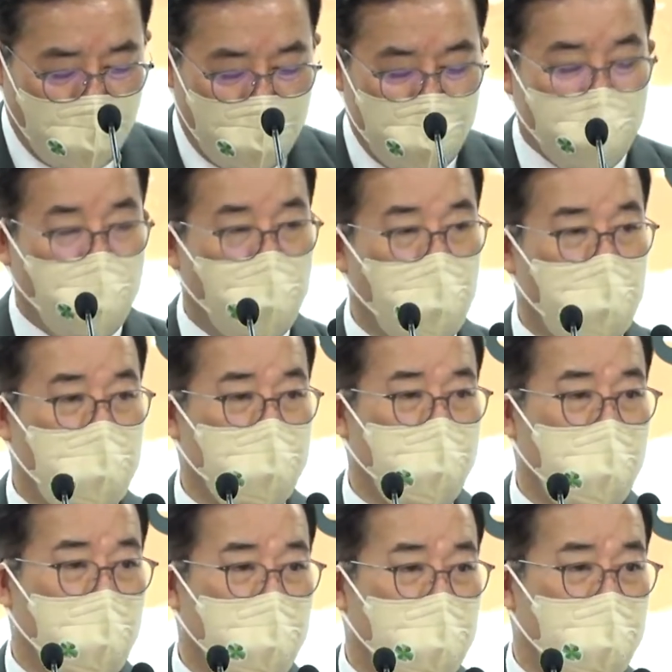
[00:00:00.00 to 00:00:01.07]

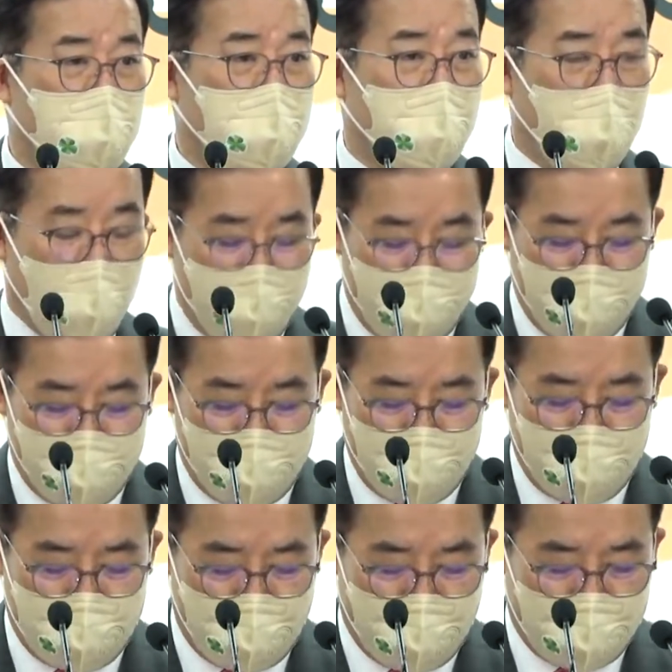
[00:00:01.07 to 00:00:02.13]
알고리즘이라는
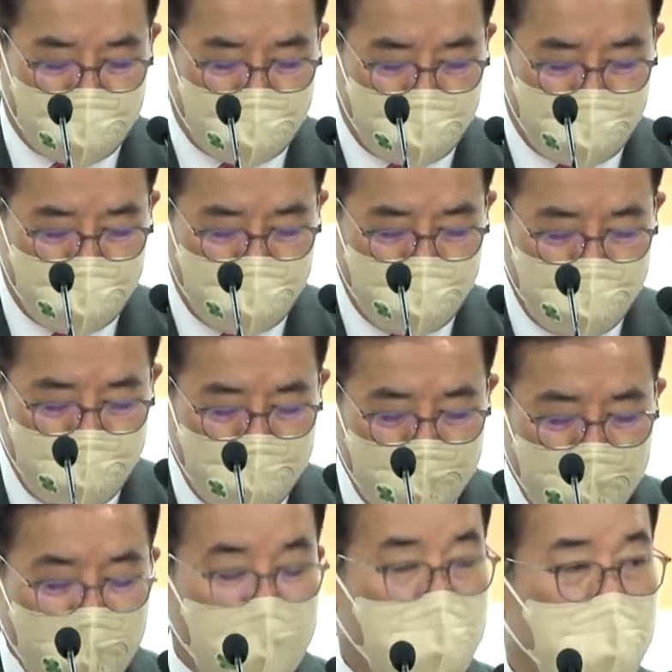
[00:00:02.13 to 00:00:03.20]
가면 뒤에서
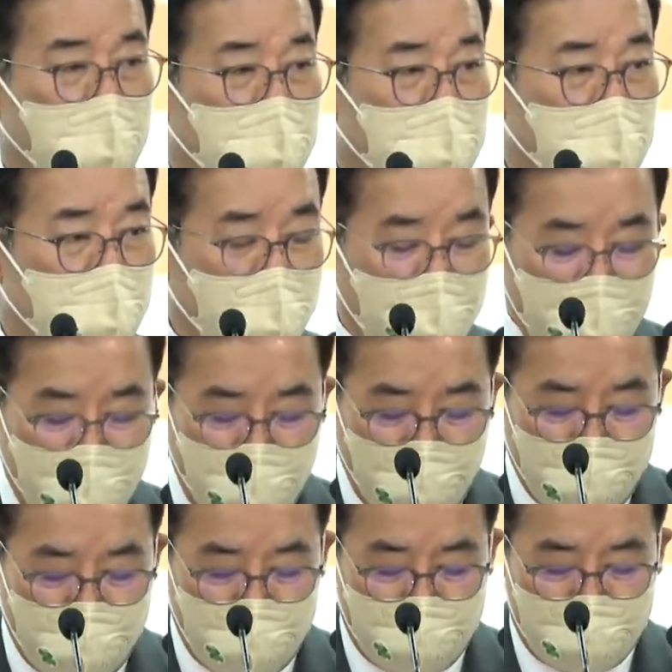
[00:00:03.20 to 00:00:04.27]
자신들의
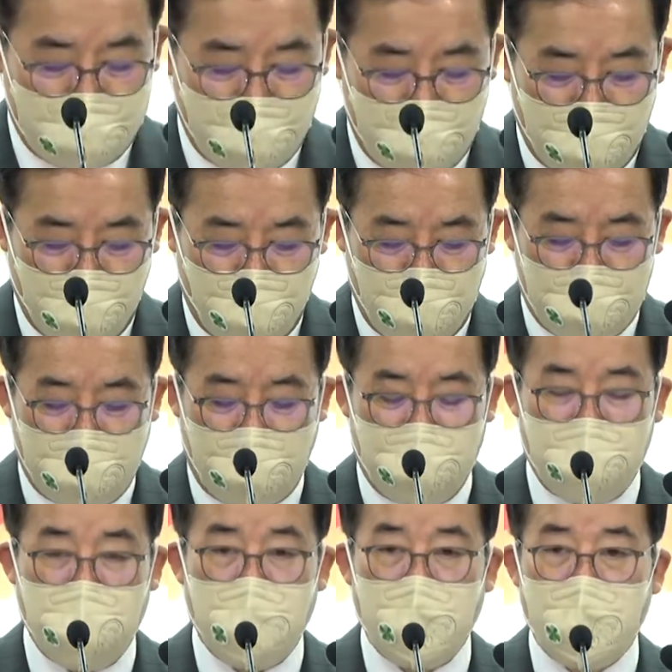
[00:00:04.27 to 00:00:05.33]
이익을 챙기고
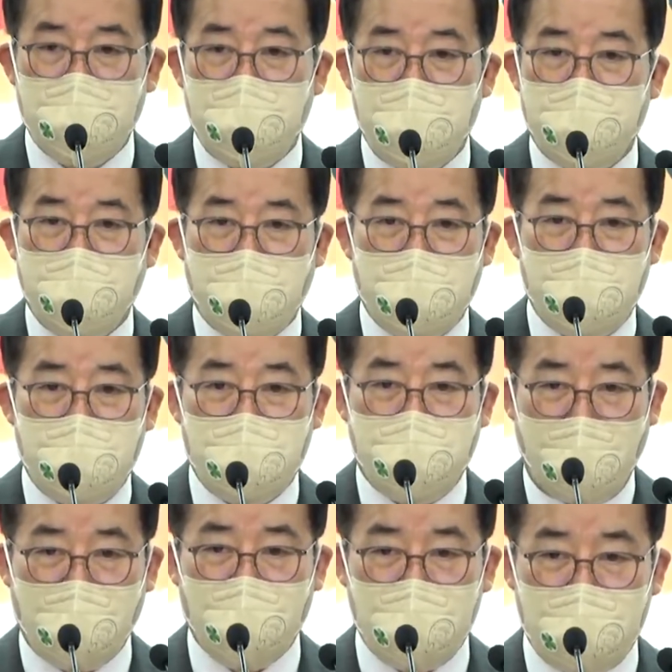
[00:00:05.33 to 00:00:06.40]
있다는 비판을
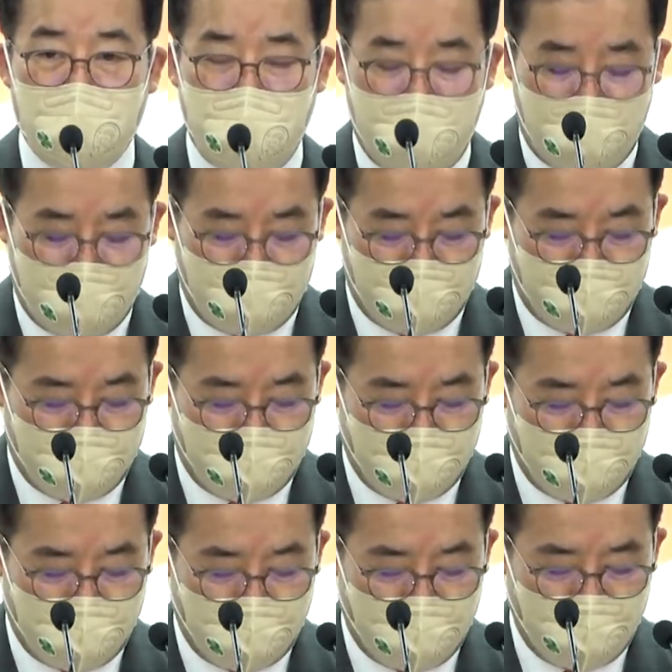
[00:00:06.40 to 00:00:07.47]
받고 있습니다.
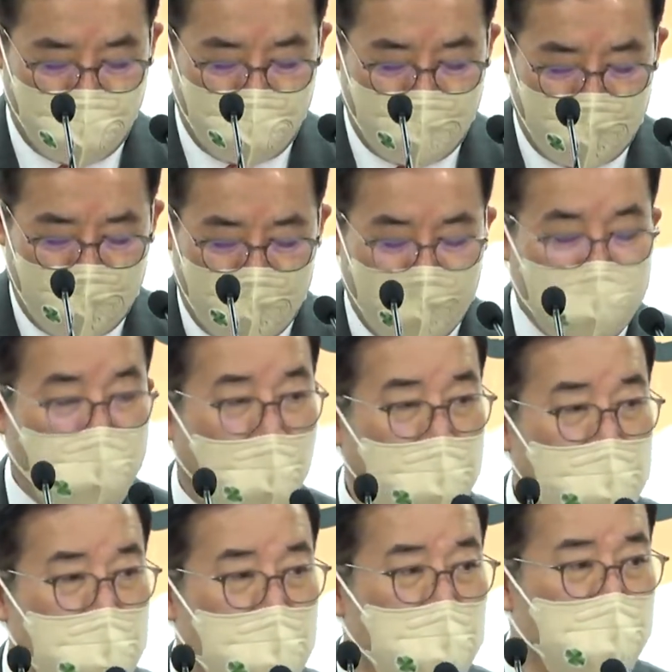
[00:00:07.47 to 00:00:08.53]

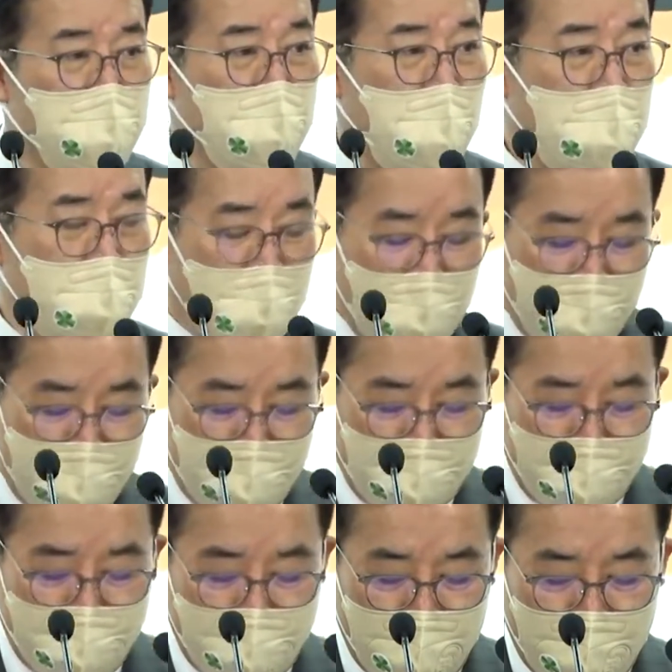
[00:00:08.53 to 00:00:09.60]
많은 전문가들이
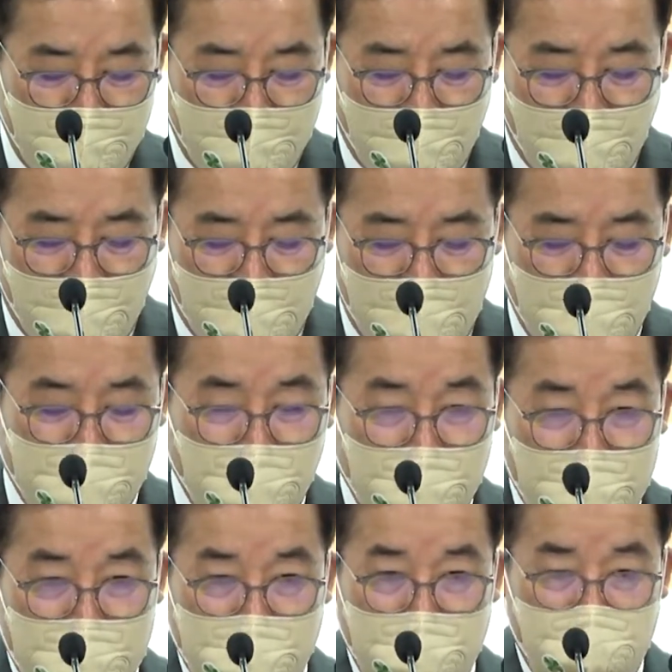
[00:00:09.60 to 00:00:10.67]

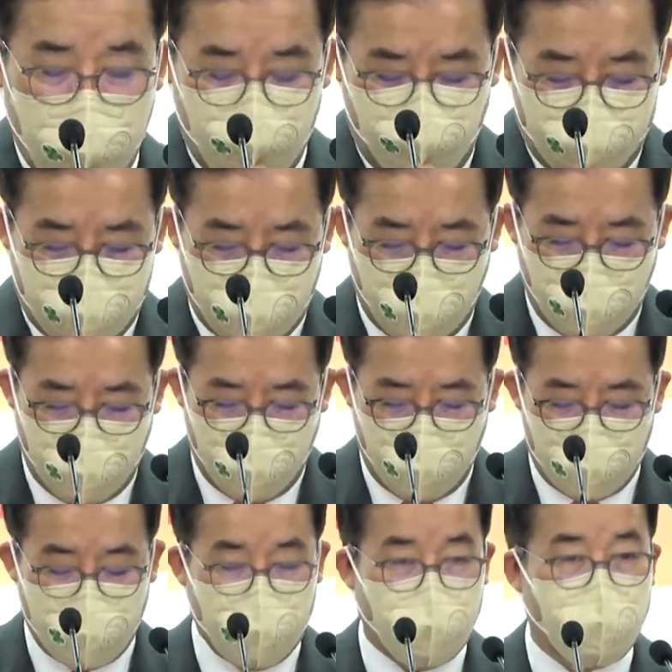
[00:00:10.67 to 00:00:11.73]
알고리즘의 위험성에
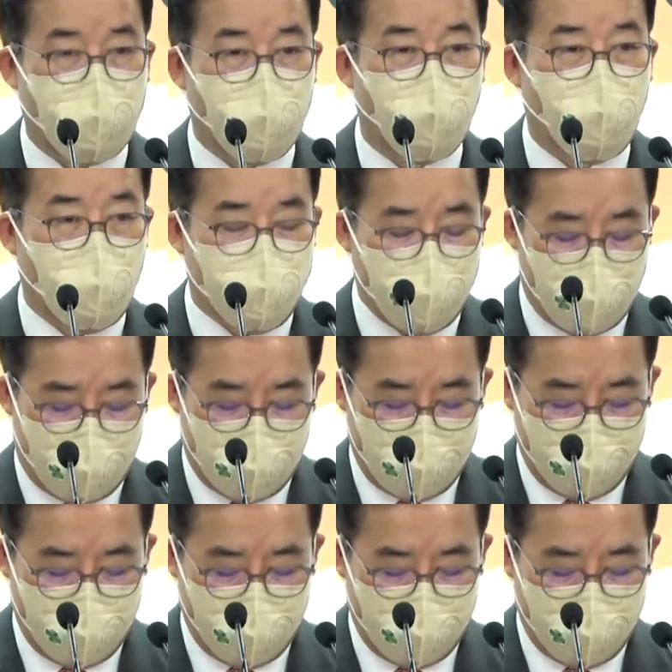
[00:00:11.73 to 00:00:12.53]
대해서 경고합니다.